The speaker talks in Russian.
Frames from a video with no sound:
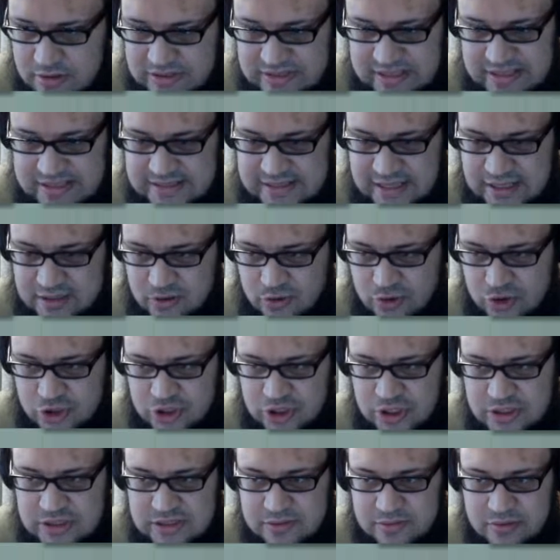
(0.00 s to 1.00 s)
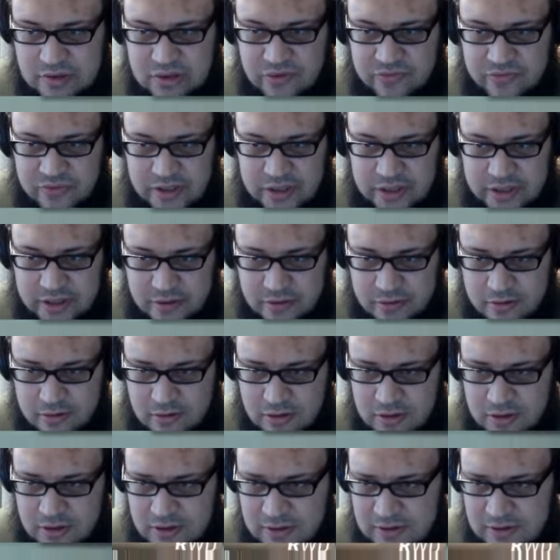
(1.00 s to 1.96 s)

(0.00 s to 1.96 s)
Здесь я точно этим не выиграю.